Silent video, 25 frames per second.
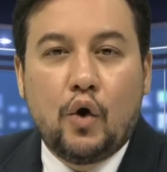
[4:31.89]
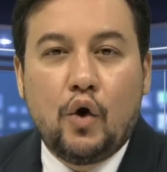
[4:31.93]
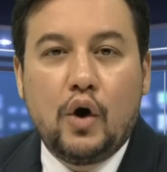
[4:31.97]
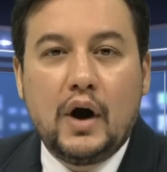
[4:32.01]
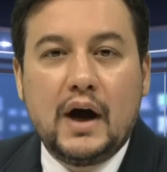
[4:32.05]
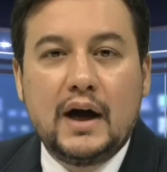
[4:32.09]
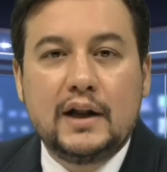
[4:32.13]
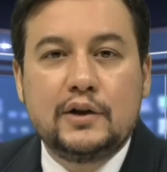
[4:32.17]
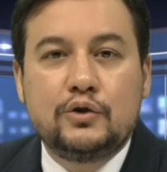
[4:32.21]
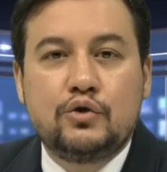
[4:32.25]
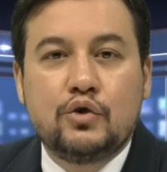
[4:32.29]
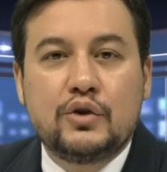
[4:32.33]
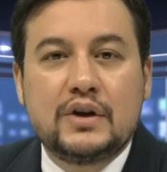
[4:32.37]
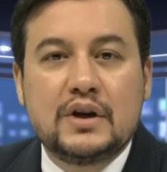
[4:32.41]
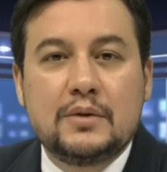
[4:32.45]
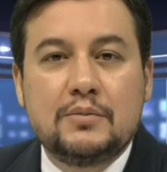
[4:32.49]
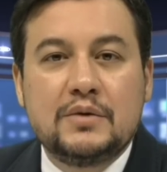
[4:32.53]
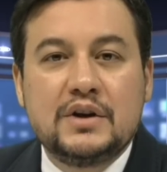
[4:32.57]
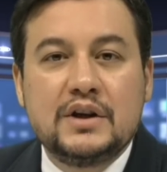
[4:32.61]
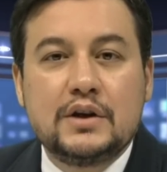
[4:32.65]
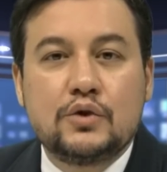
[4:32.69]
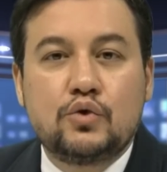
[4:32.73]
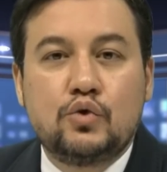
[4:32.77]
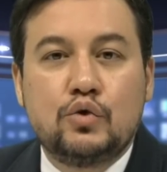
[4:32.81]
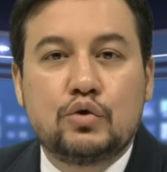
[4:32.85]
O hal
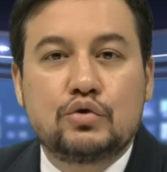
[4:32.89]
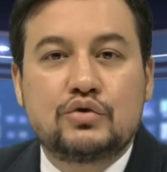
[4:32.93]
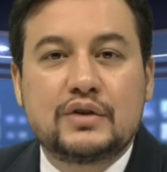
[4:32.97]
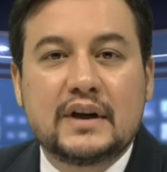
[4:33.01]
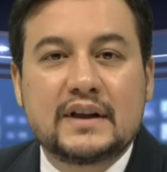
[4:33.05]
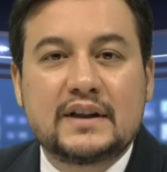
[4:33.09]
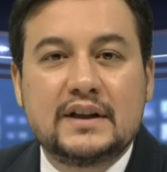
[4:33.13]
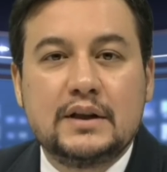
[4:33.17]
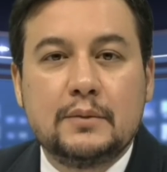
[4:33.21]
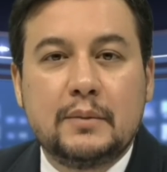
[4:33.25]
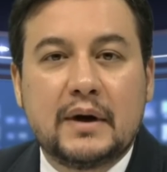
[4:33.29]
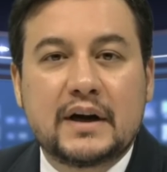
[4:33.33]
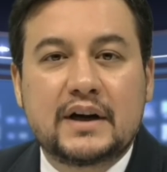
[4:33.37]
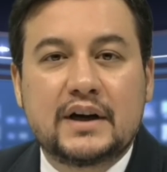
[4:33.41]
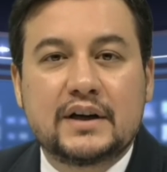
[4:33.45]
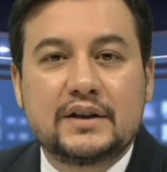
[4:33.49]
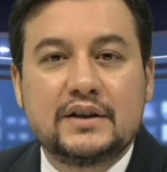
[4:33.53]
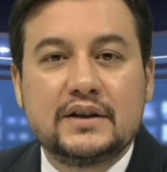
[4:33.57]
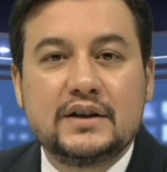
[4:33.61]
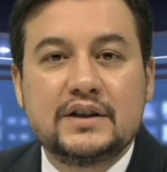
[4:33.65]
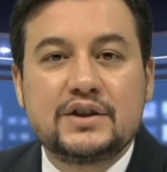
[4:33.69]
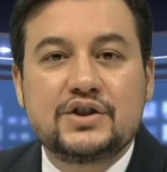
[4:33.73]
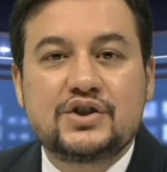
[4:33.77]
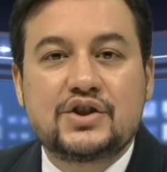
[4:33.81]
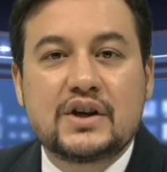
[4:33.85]
döneminin kudretli
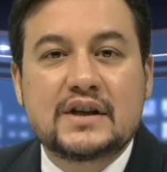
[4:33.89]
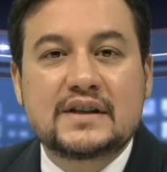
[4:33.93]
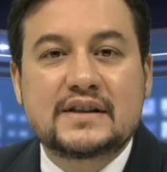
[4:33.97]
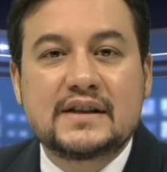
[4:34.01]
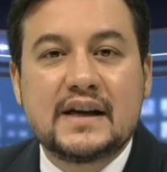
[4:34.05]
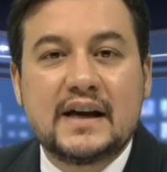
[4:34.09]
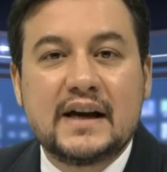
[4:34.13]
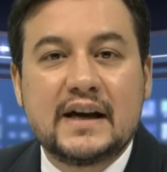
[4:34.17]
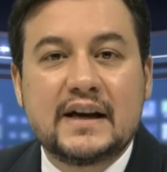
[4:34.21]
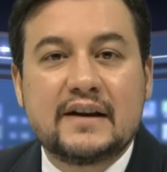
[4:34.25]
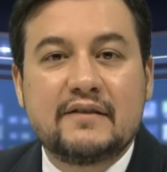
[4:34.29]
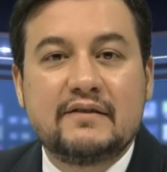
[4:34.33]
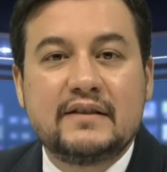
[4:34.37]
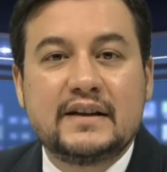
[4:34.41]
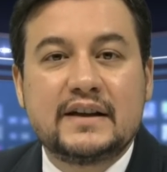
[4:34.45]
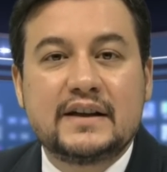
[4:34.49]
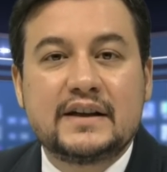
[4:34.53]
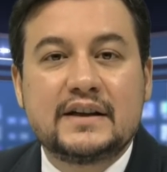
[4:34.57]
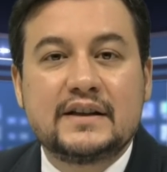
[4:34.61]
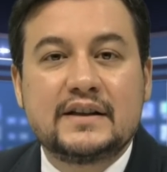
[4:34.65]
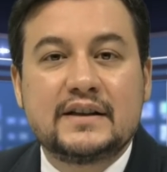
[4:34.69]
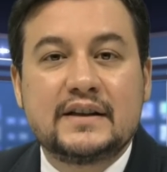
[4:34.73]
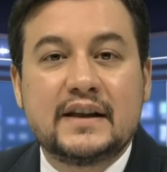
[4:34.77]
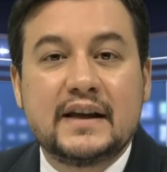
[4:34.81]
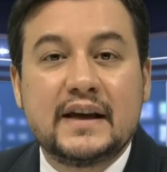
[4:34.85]
bakanı
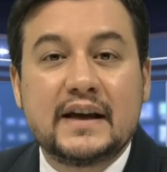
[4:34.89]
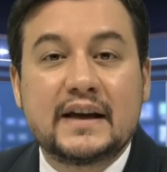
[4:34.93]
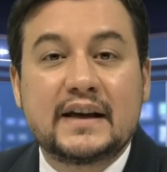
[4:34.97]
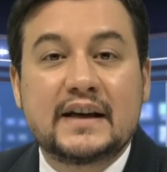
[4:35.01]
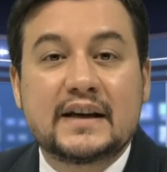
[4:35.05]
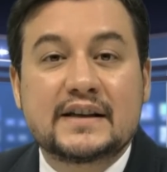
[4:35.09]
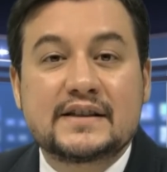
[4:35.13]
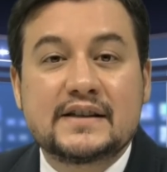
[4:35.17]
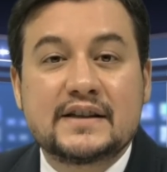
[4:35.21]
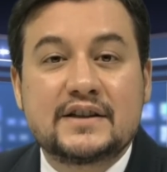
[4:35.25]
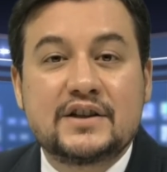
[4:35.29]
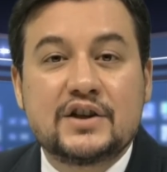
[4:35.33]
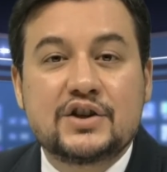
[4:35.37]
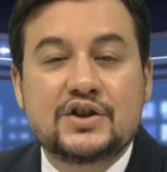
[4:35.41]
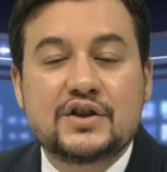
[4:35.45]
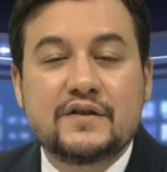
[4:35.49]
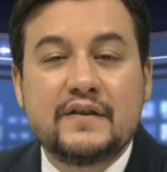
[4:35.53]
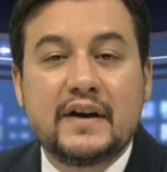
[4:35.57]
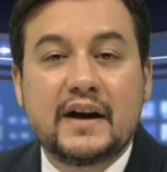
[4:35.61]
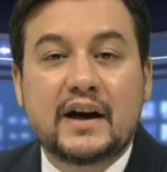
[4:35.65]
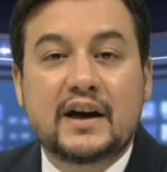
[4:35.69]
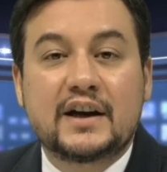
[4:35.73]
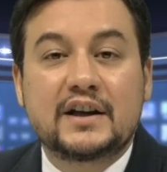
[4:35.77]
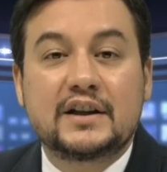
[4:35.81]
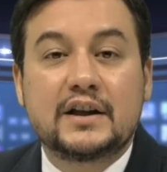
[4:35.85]
cezaevlerinde
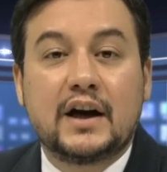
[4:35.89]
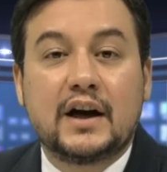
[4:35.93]
gazeteci ve